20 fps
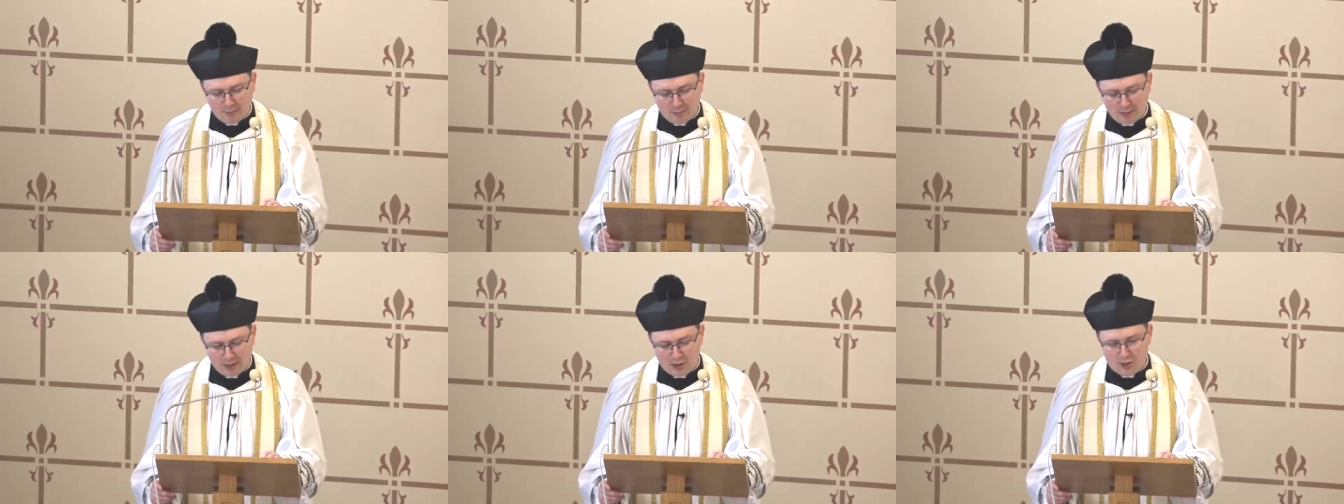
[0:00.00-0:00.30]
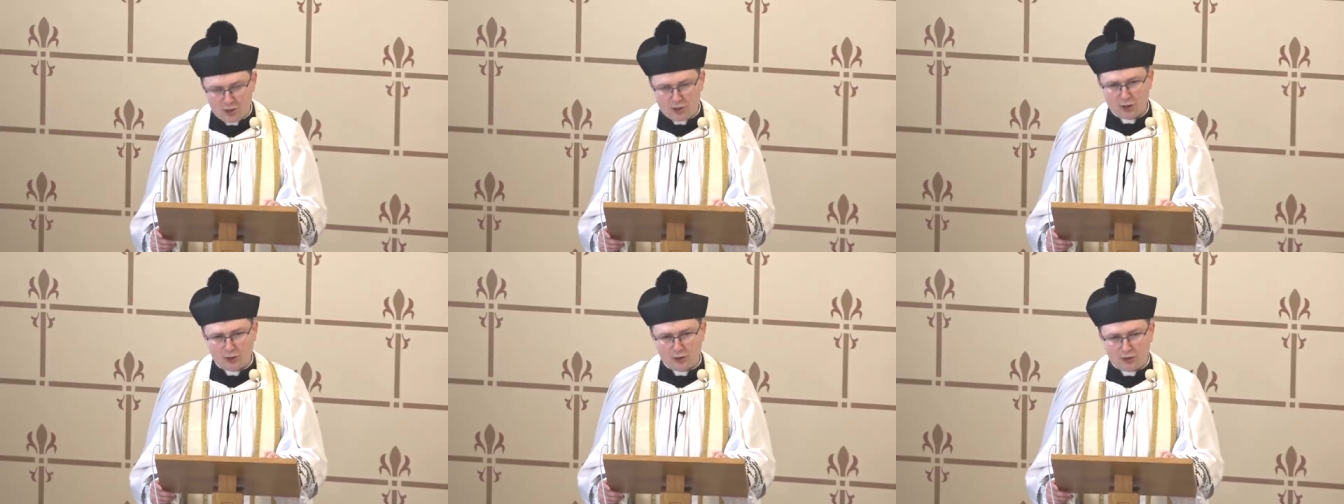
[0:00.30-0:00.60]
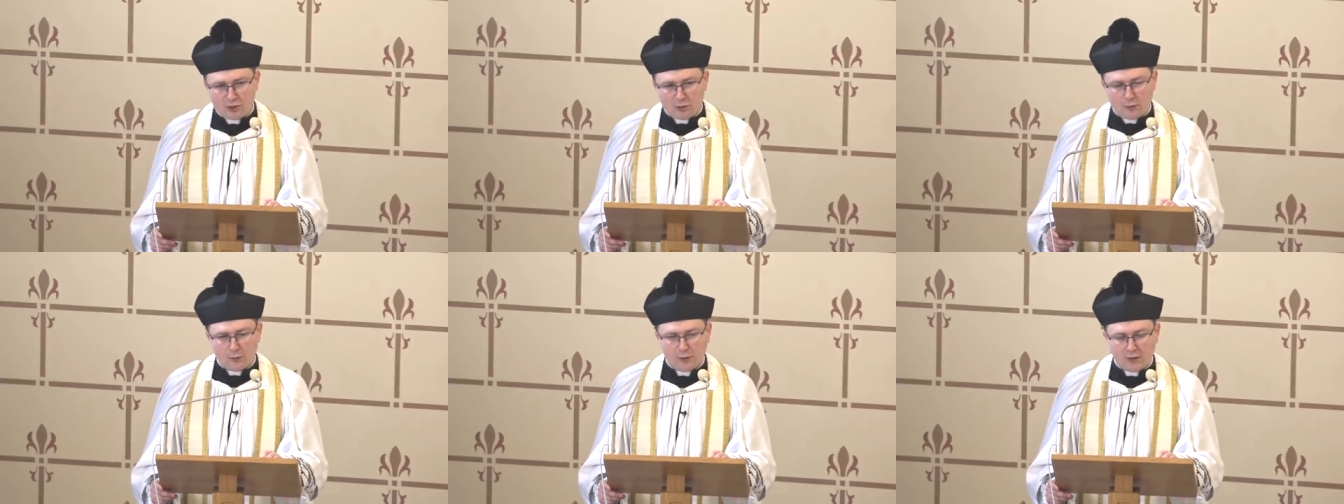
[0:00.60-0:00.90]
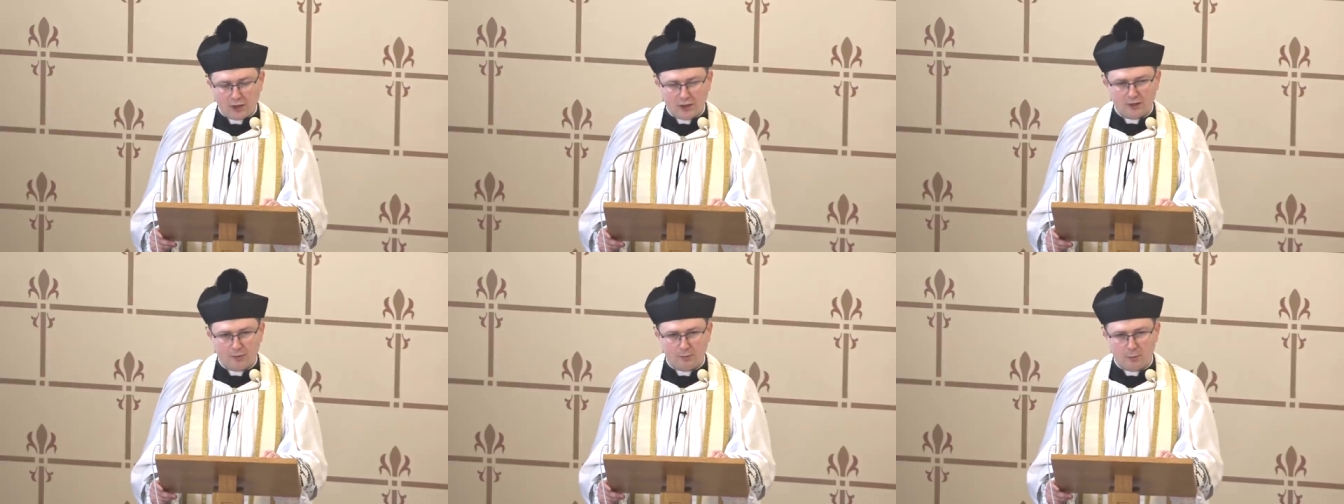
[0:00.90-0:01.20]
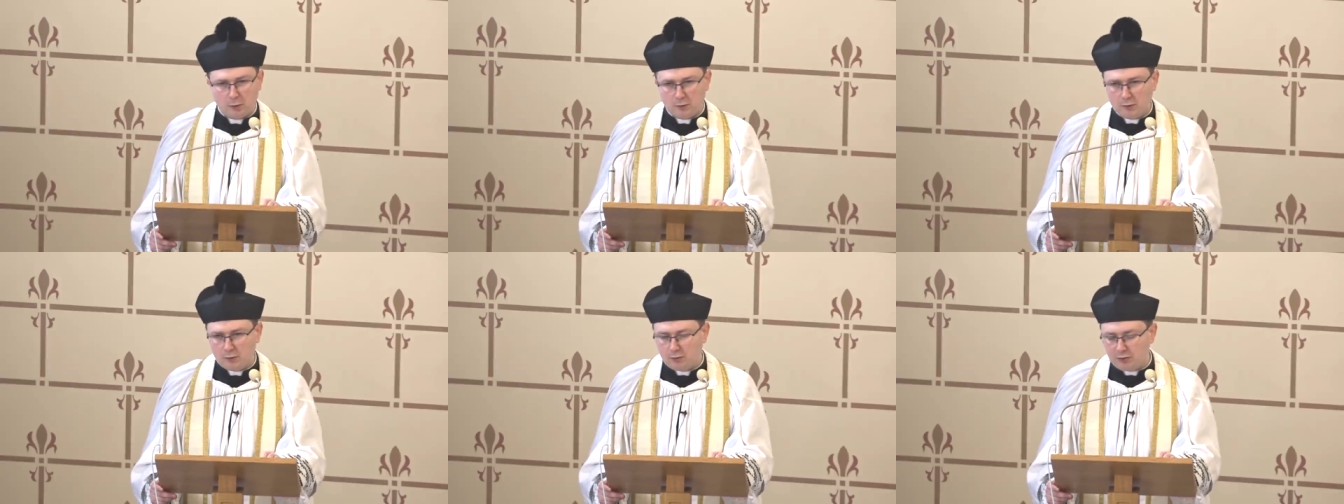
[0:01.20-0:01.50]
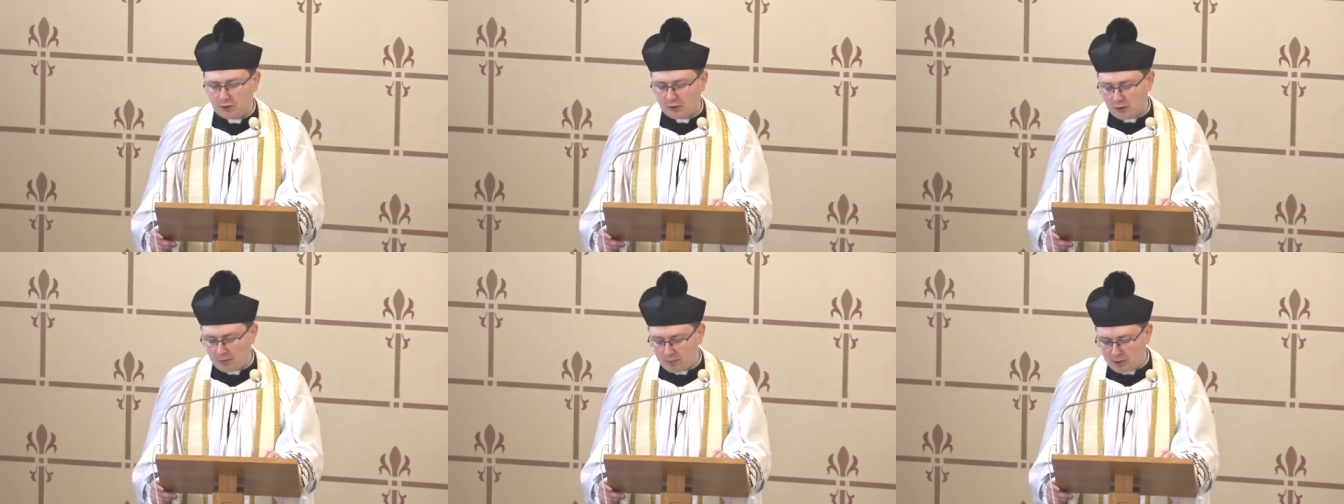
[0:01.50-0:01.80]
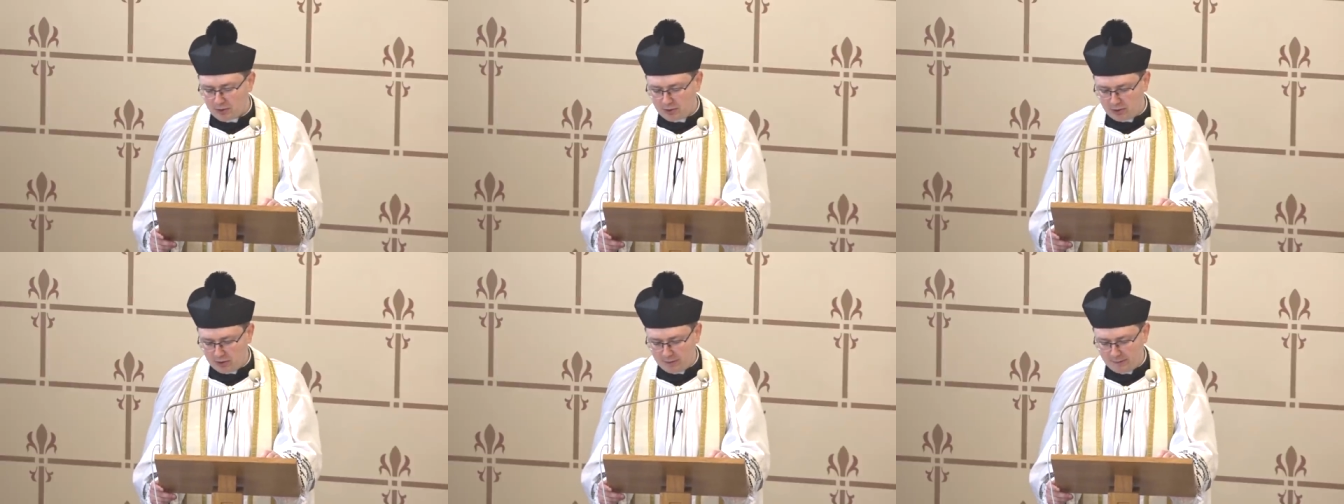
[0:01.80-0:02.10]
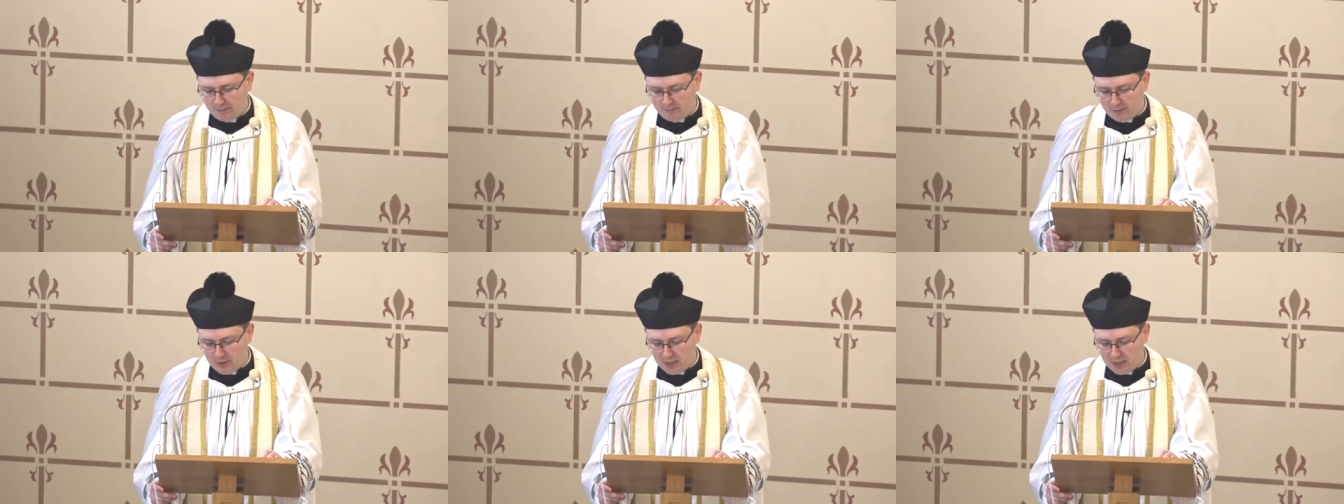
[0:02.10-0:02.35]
będzie żył w ten sposób, że to będzie